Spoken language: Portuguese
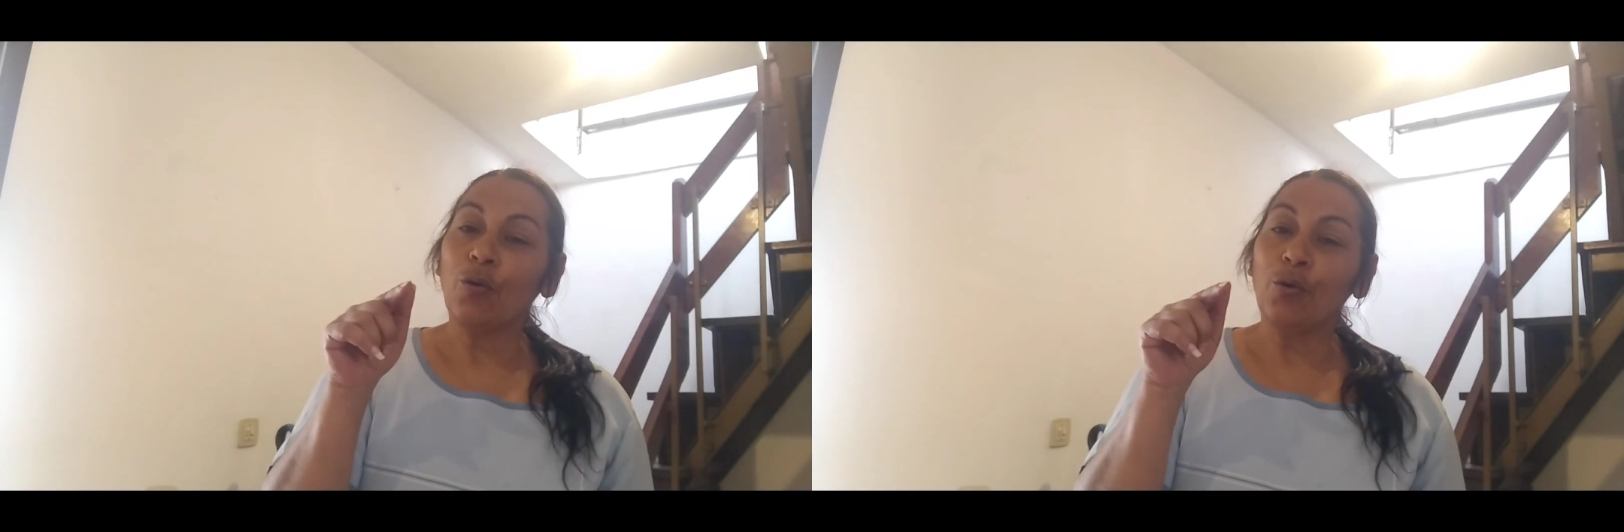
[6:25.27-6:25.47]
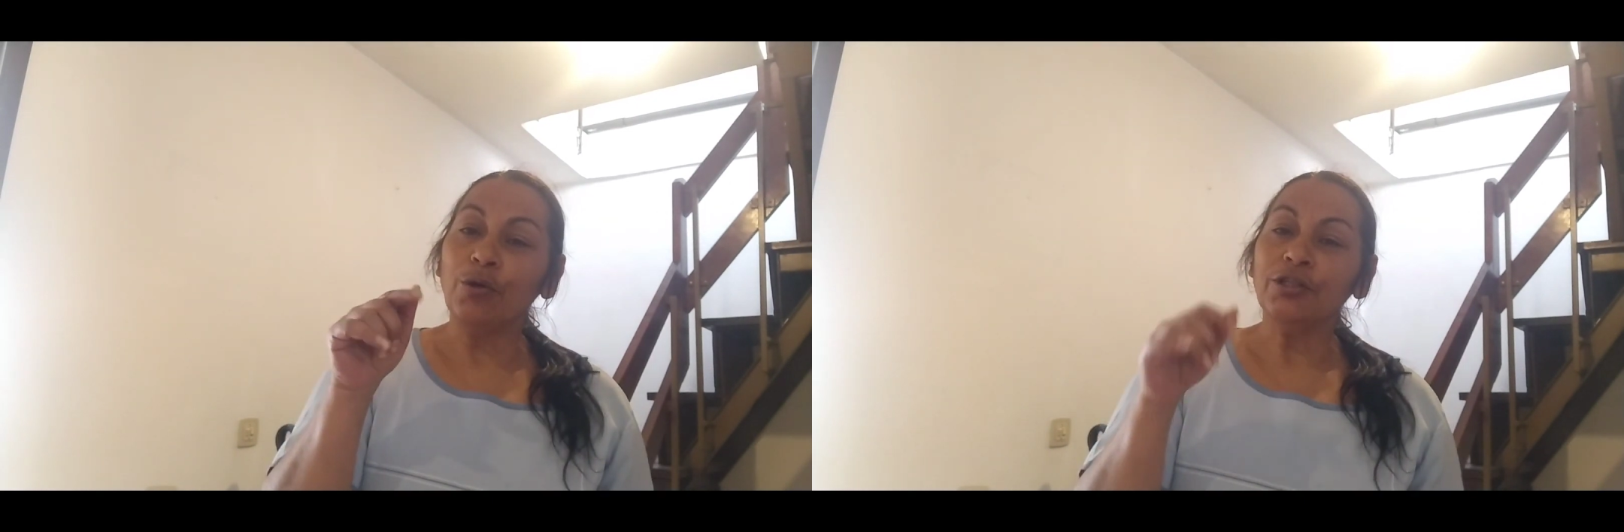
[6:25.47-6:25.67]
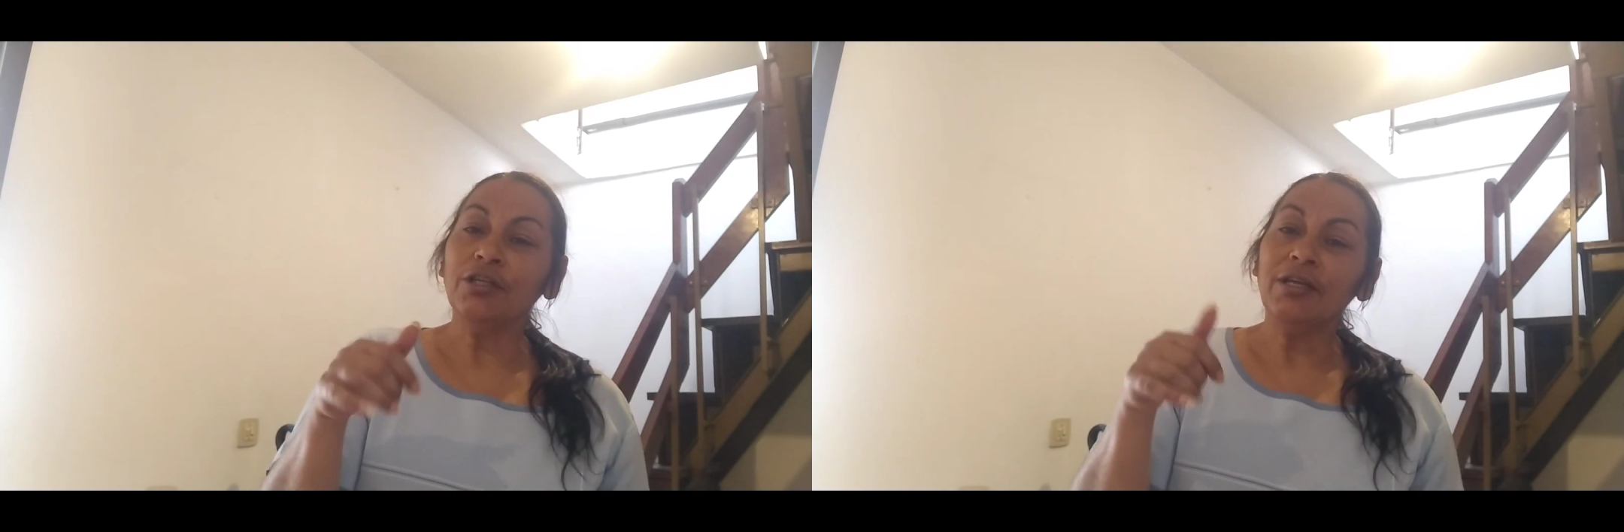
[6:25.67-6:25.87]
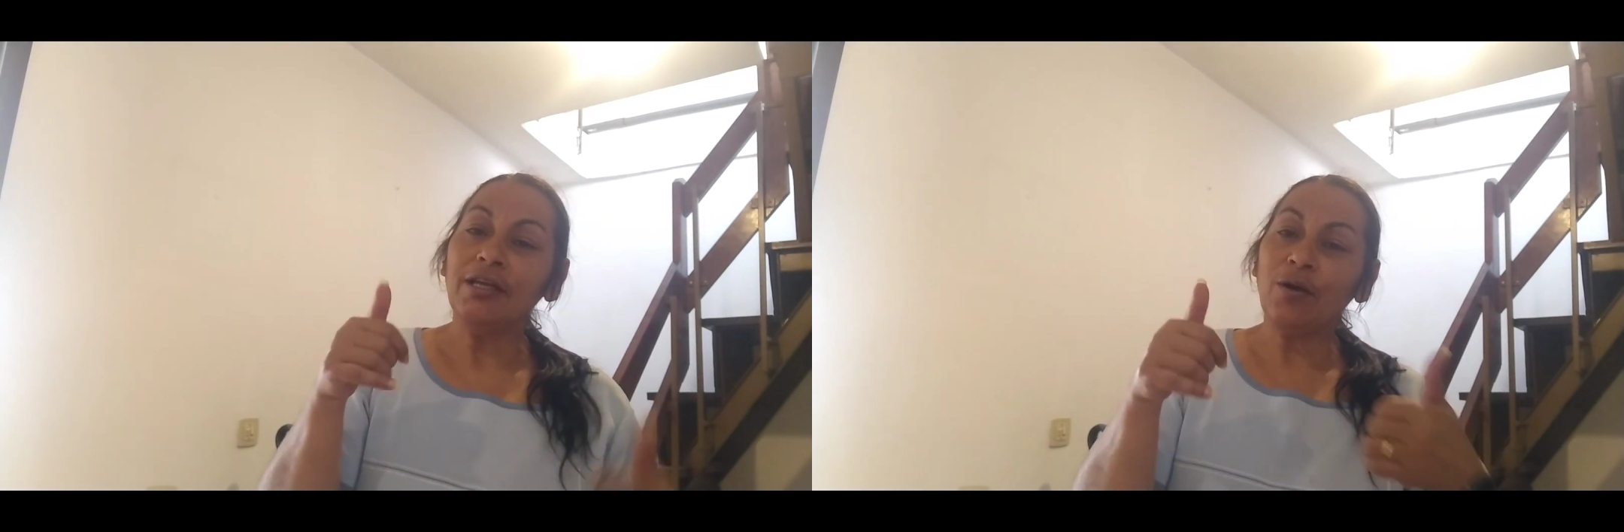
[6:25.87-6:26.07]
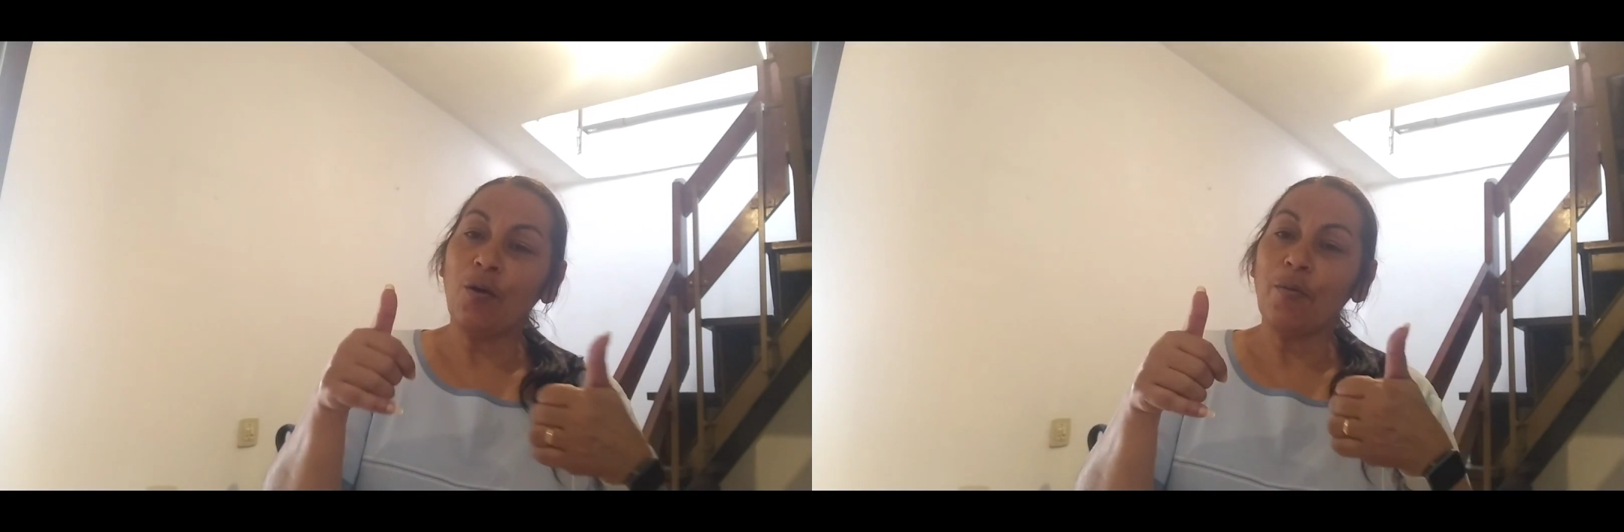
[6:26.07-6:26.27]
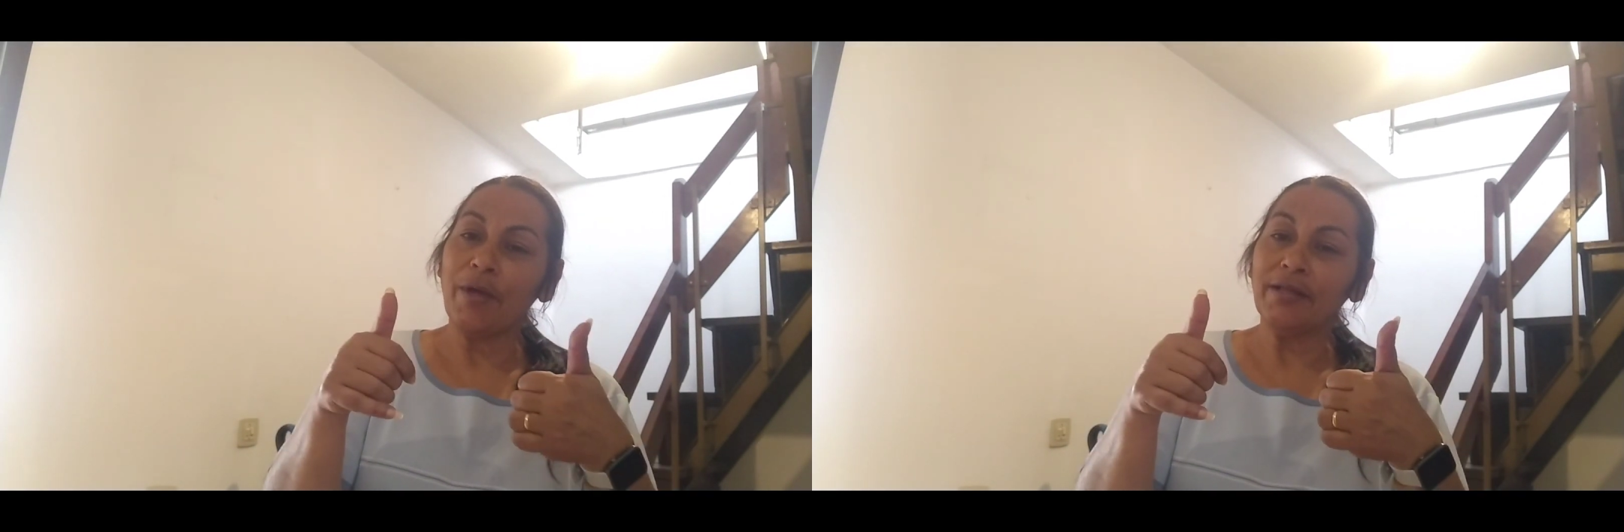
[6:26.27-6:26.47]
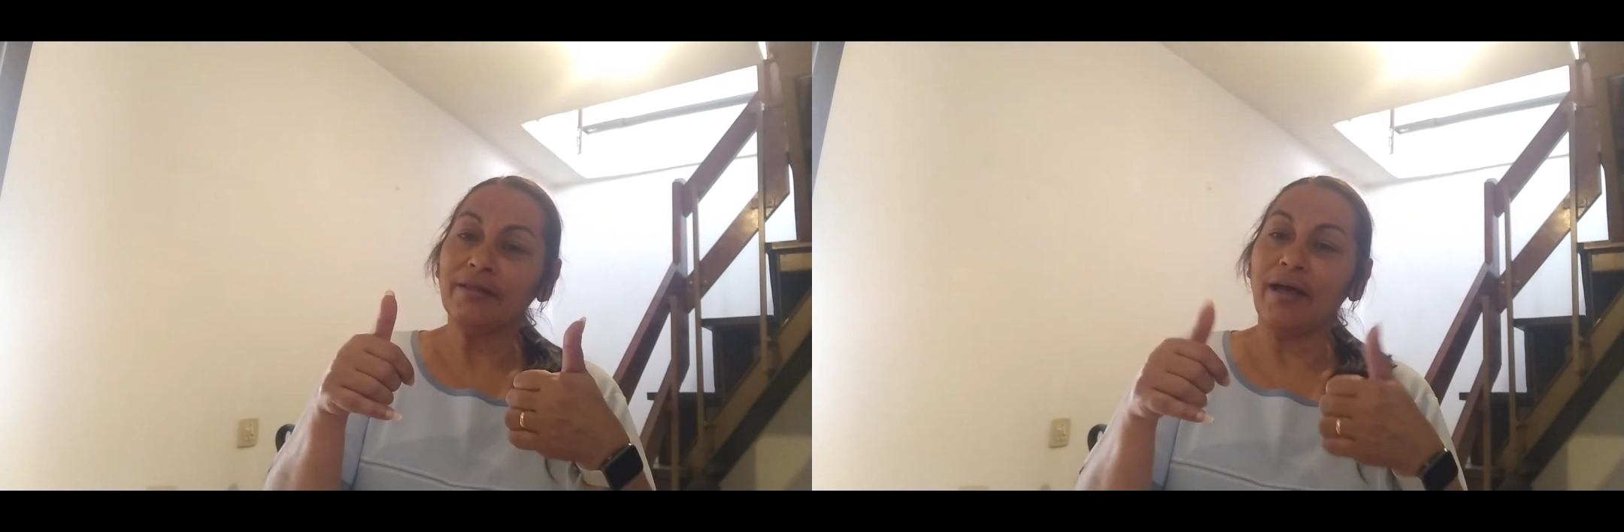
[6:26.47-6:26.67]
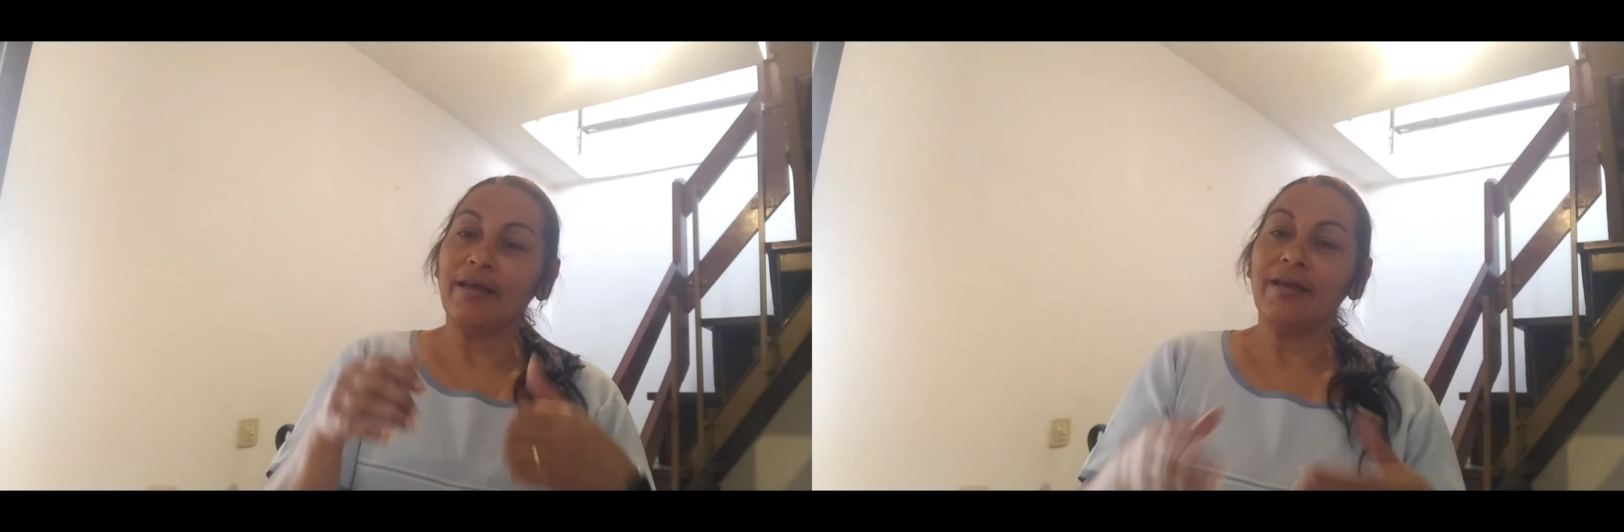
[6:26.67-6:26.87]
Curte e
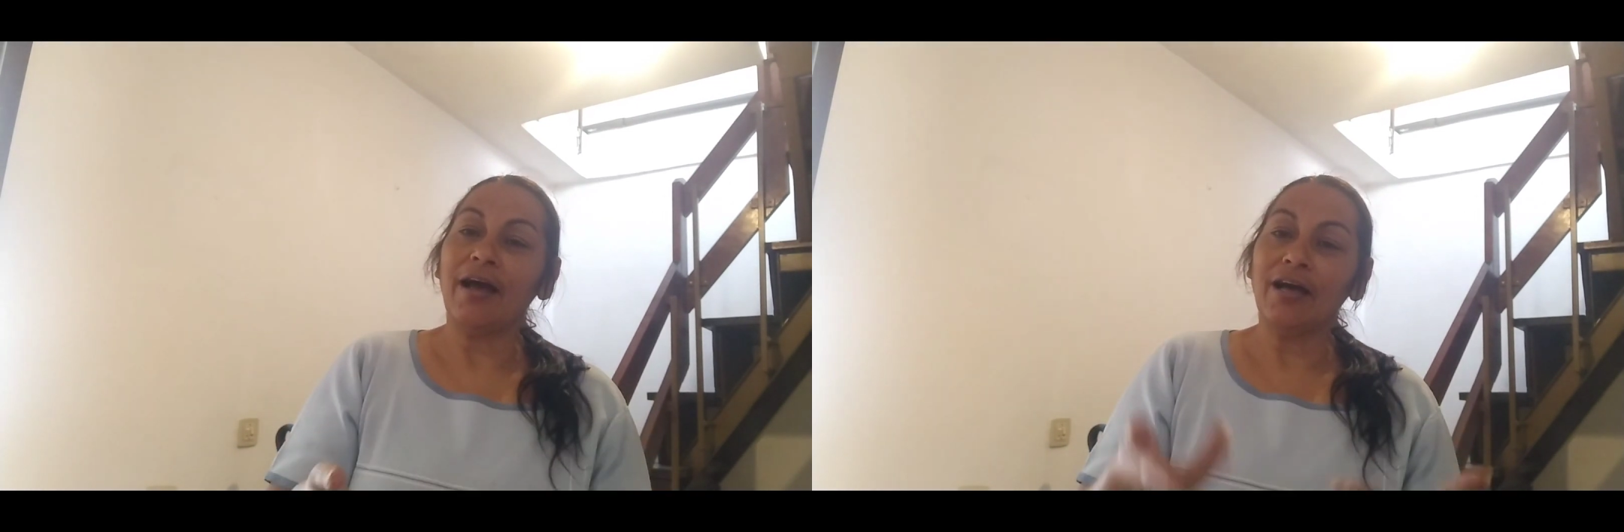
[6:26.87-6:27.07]
comenta aí,